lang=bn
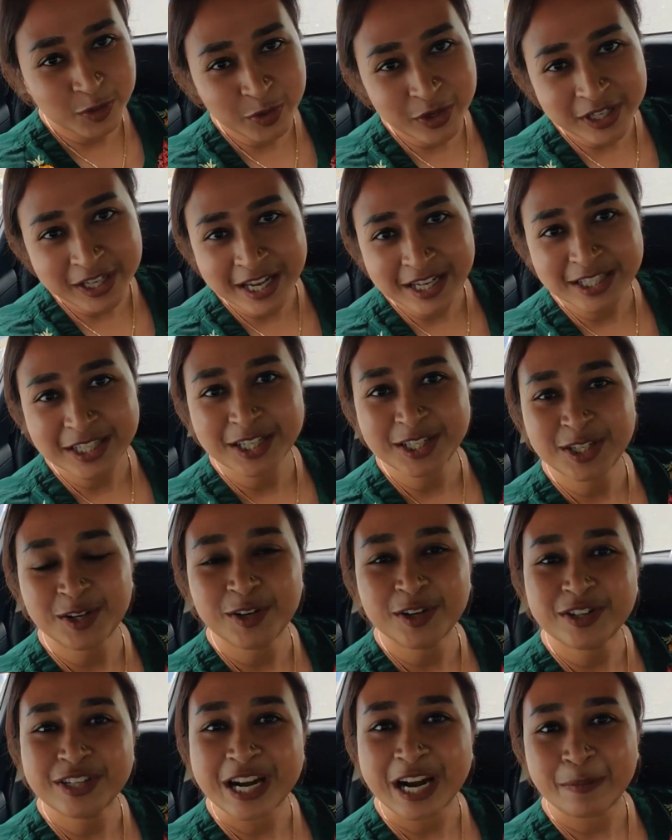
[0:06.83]
জুরিকে
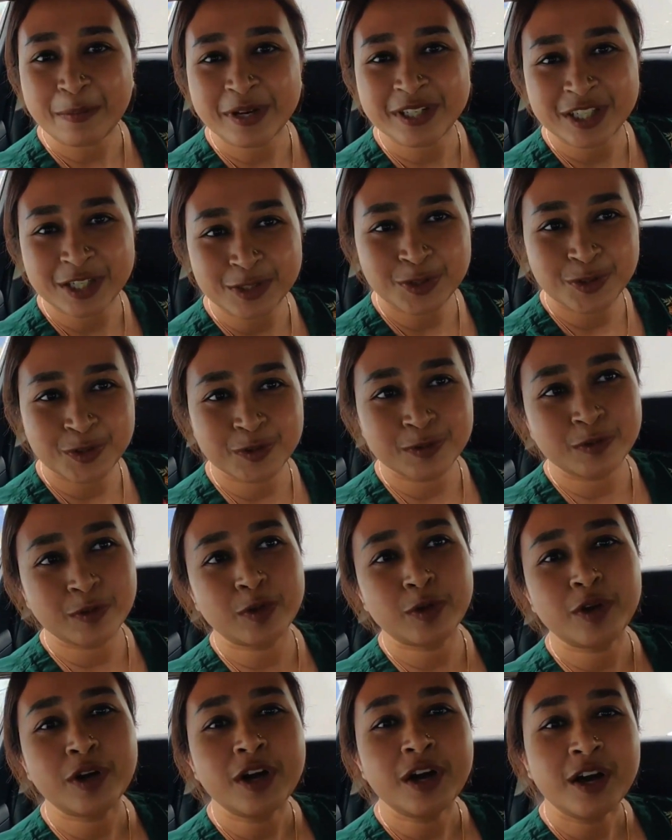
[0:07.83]
এসেছিল চার মাসের জন্য
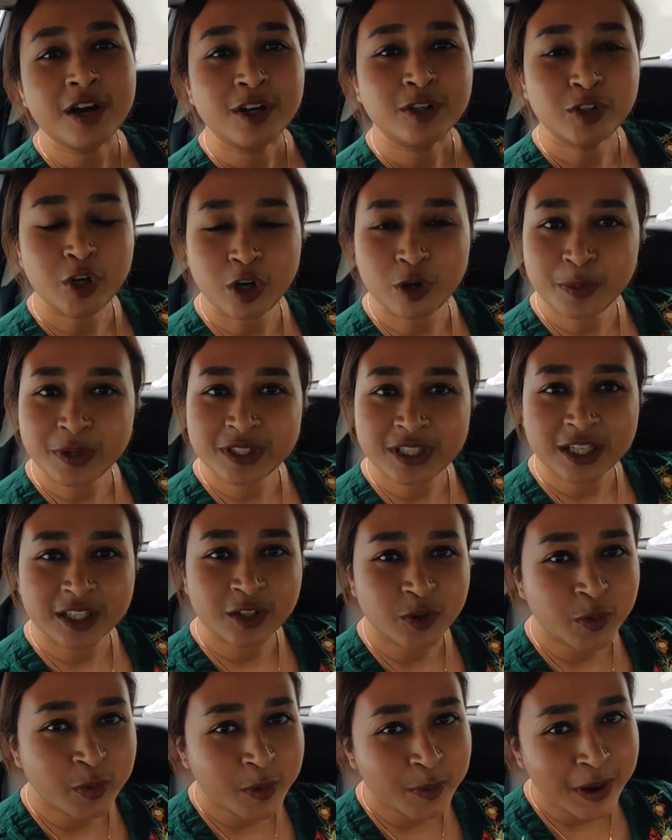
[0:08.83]
তো স্বরূপের
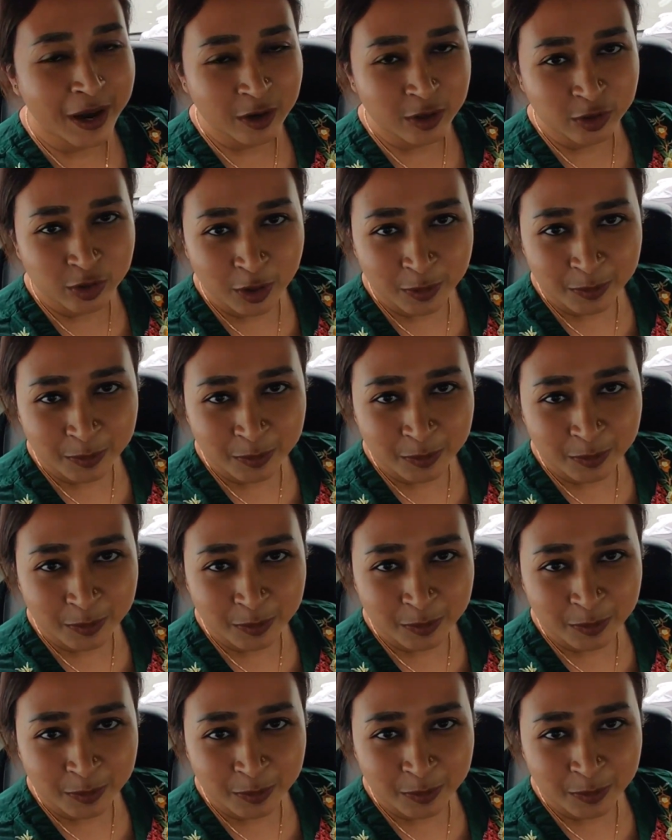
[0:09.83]
সাথে খুবই ভালো